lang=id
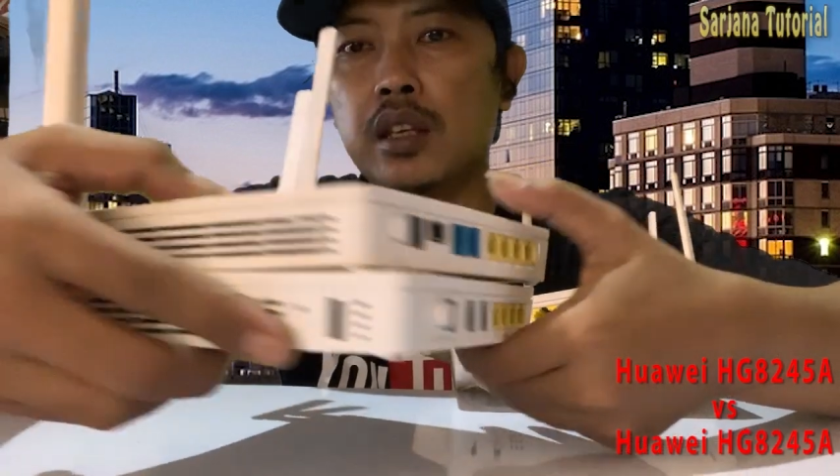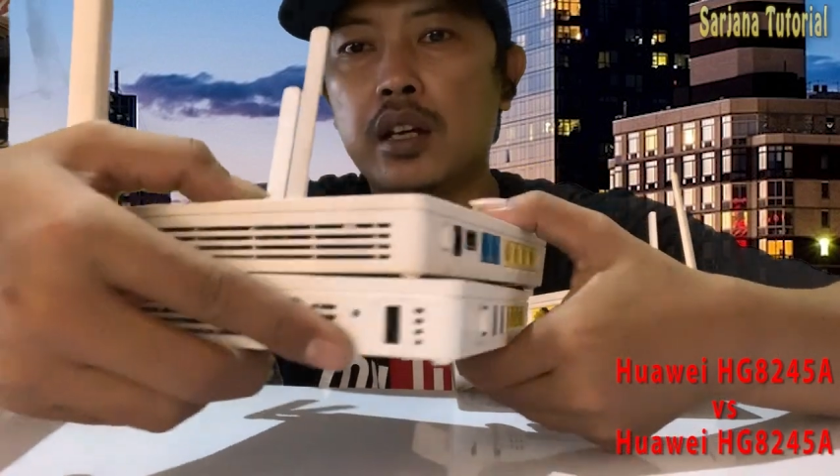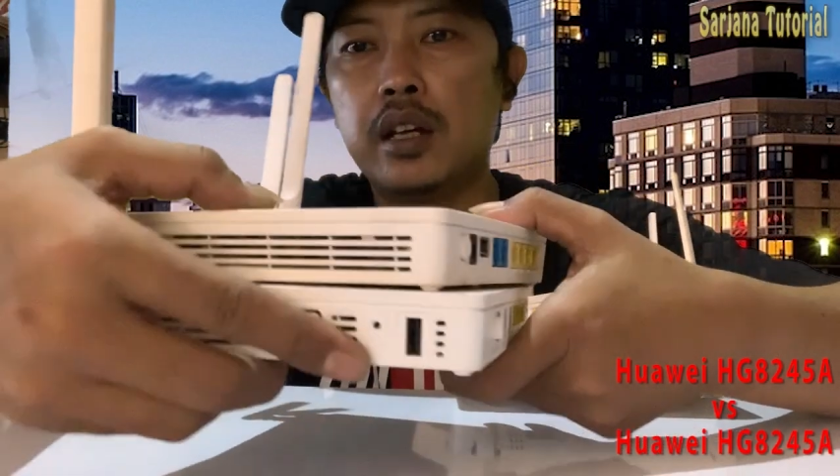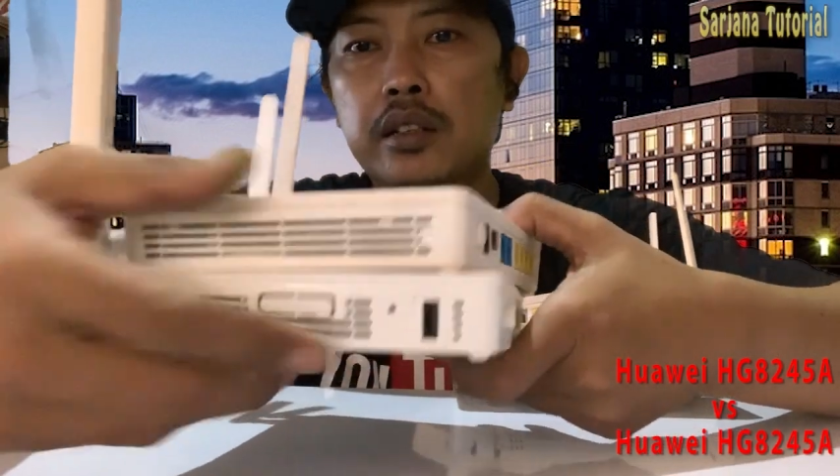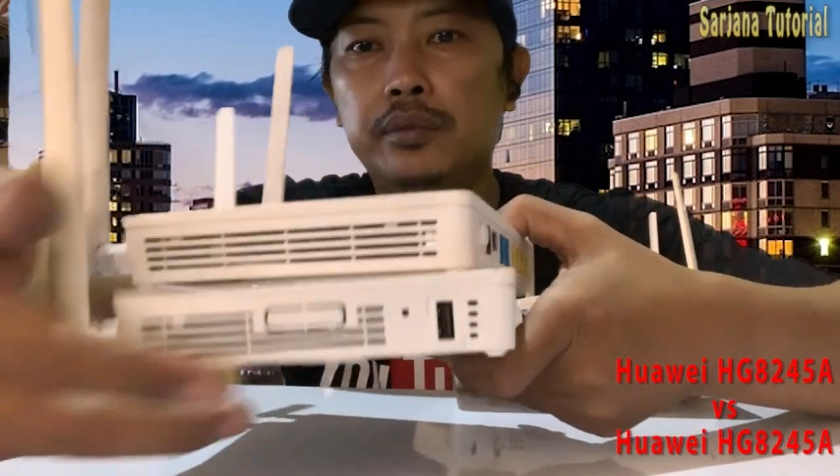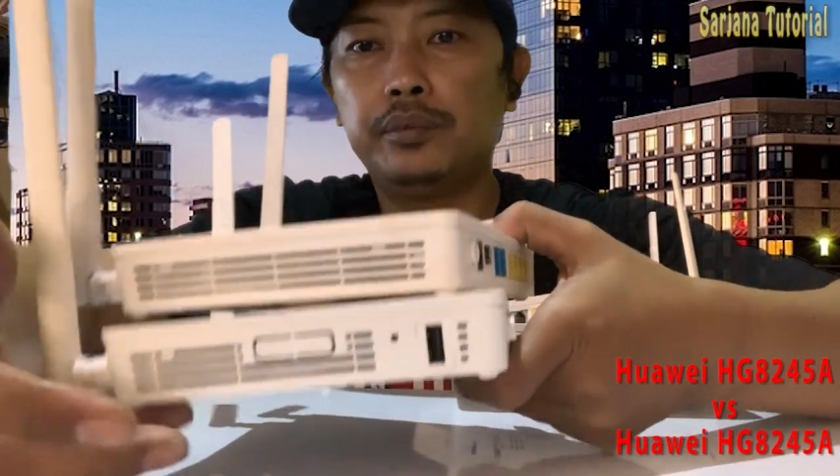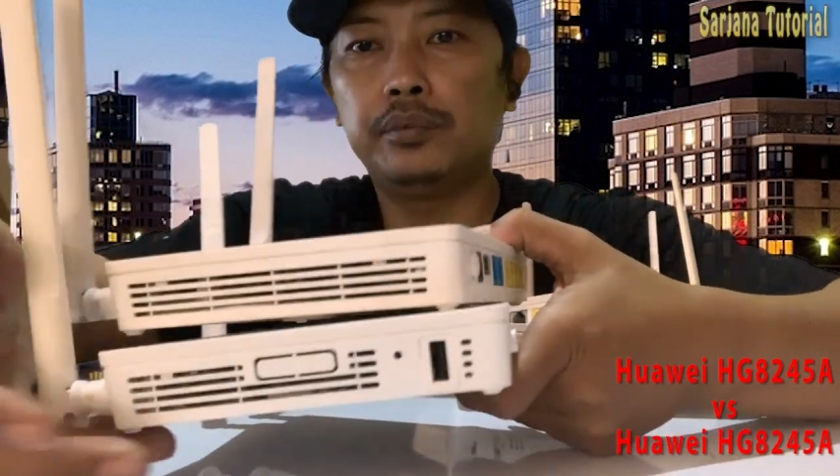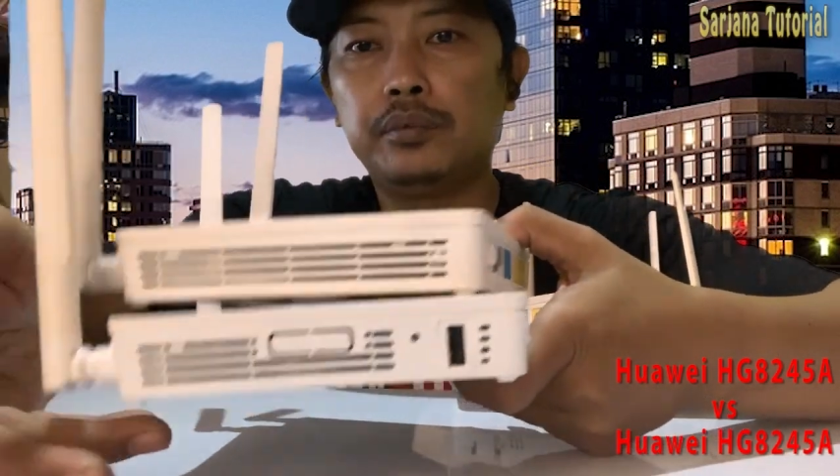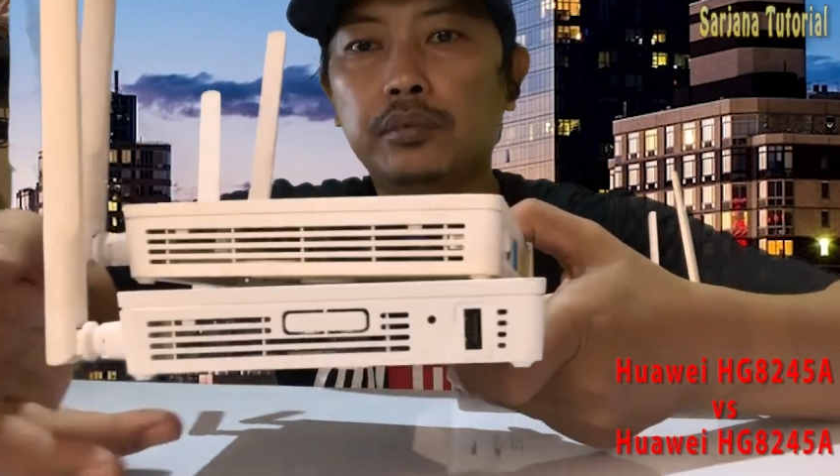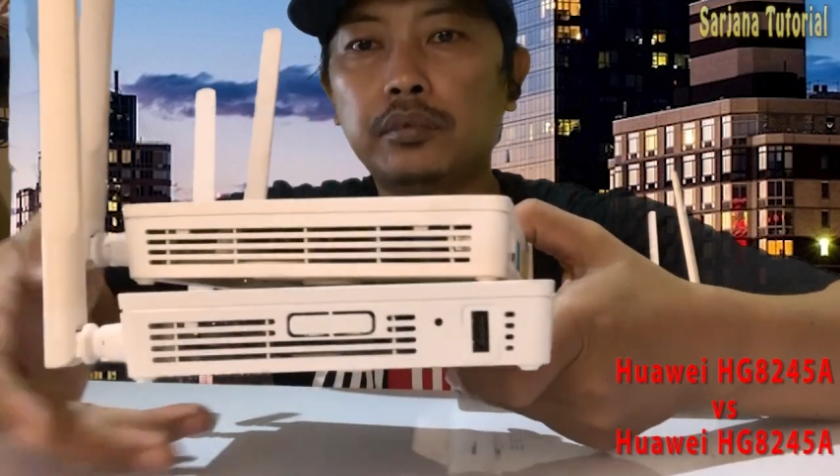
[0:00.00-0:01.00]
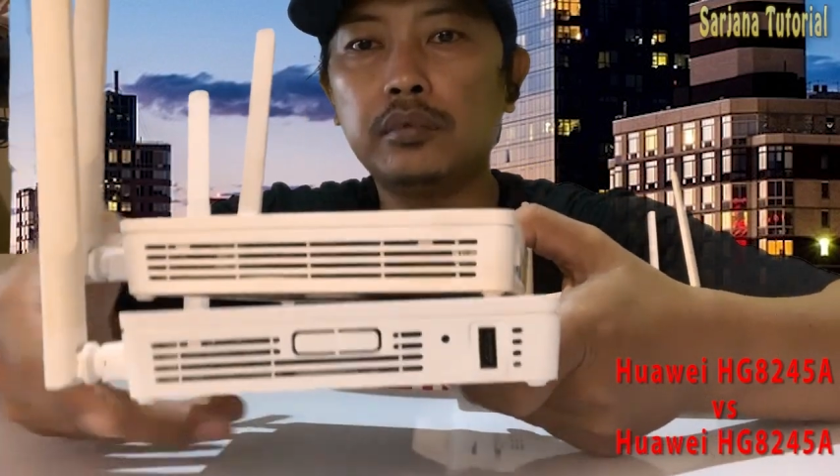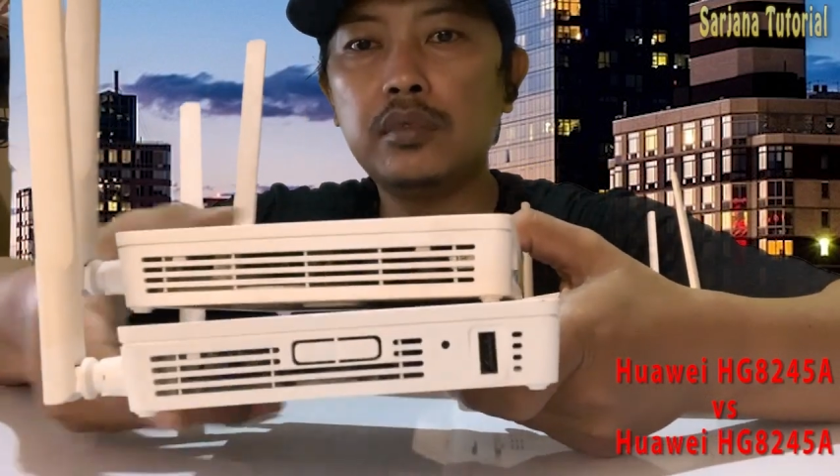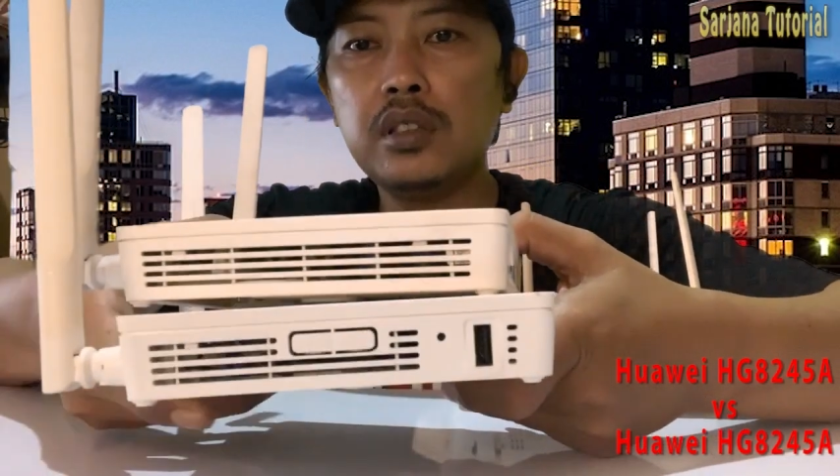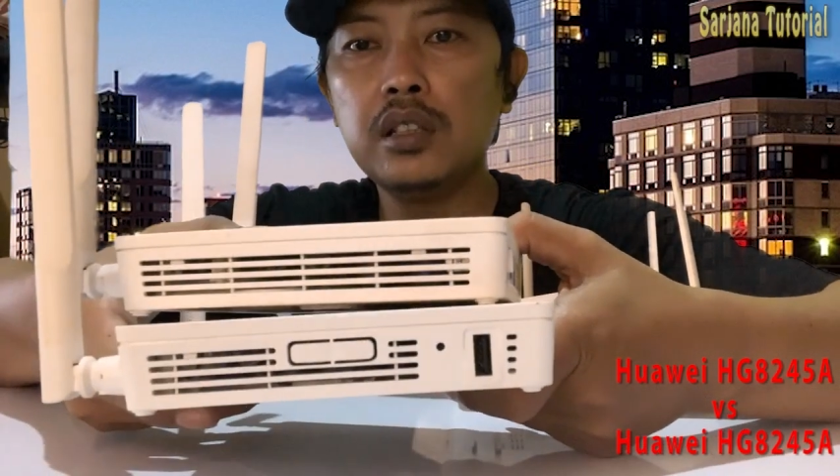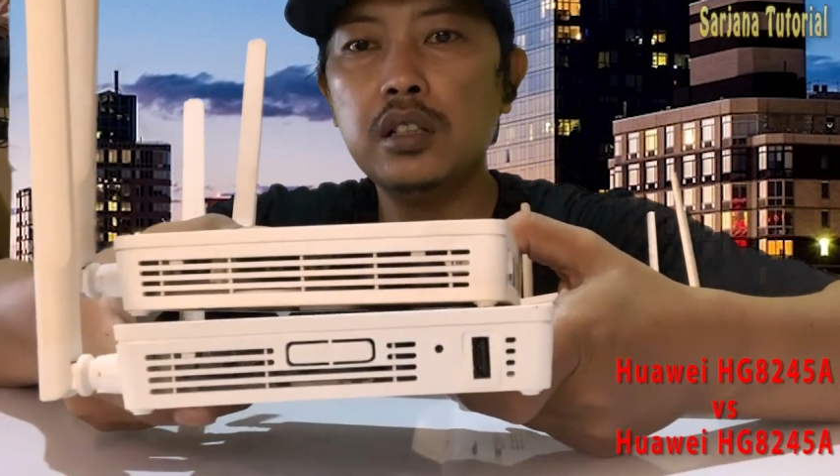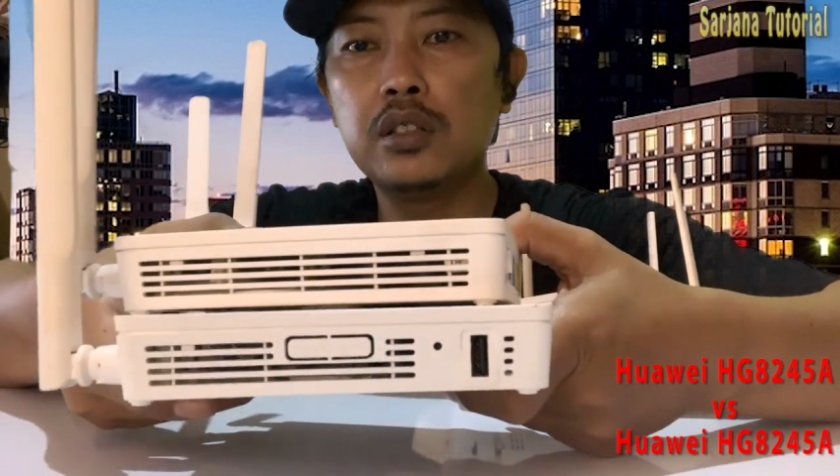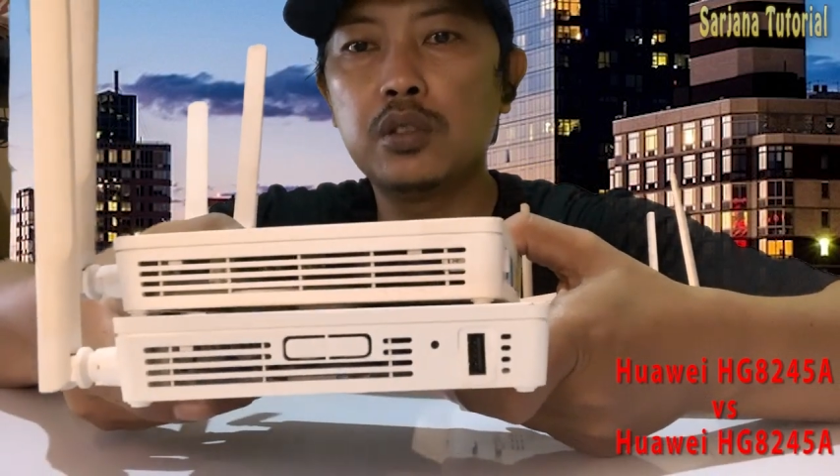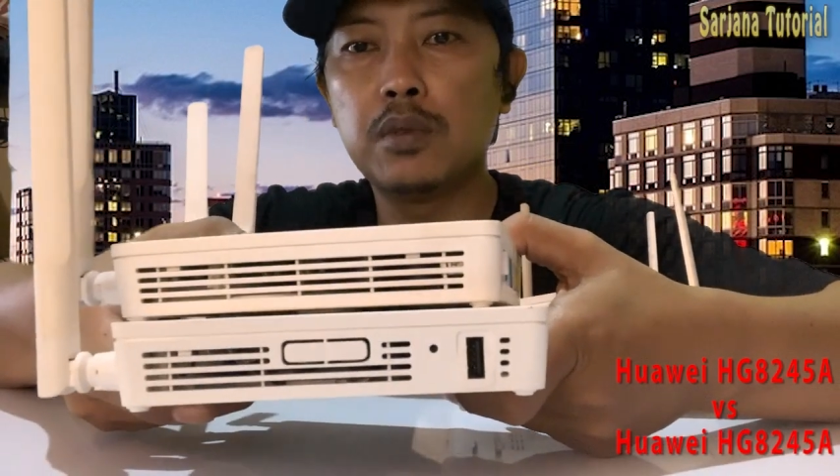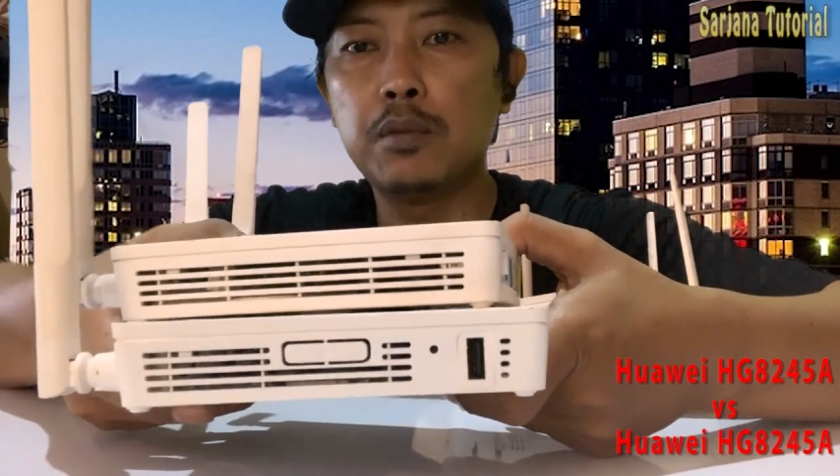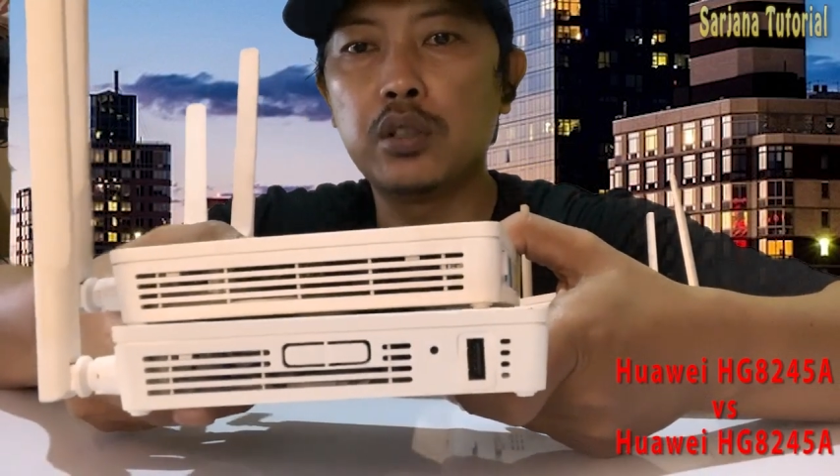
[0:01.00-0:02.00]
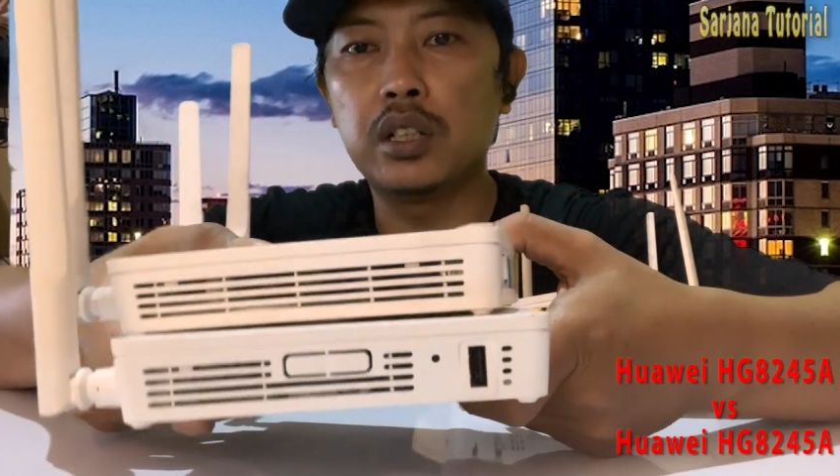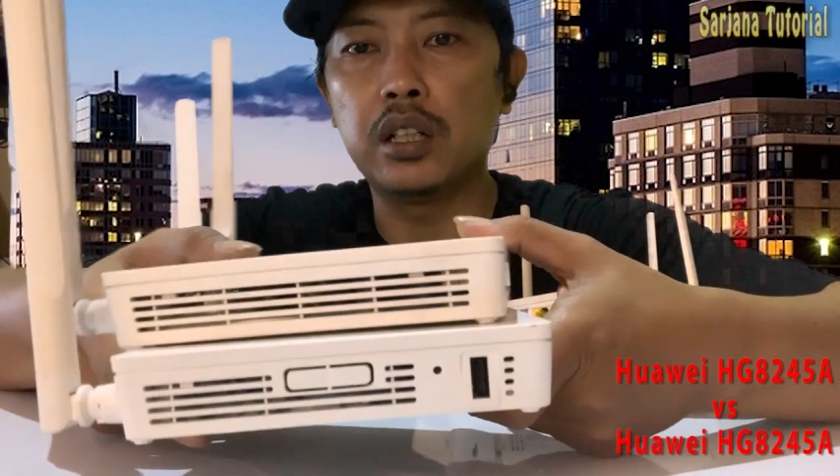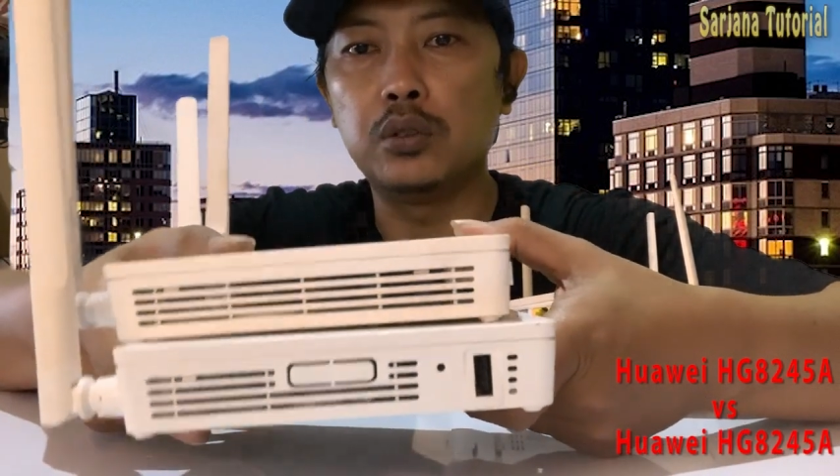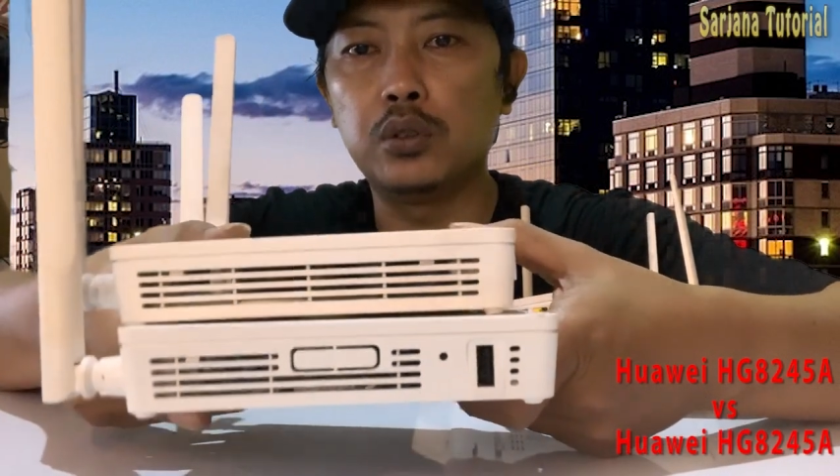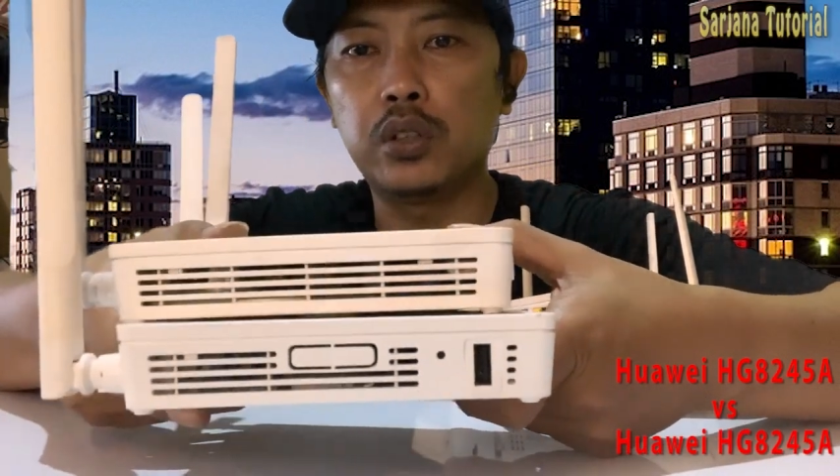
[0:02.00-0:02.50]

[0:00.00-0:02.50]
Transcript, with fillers: ya cuma model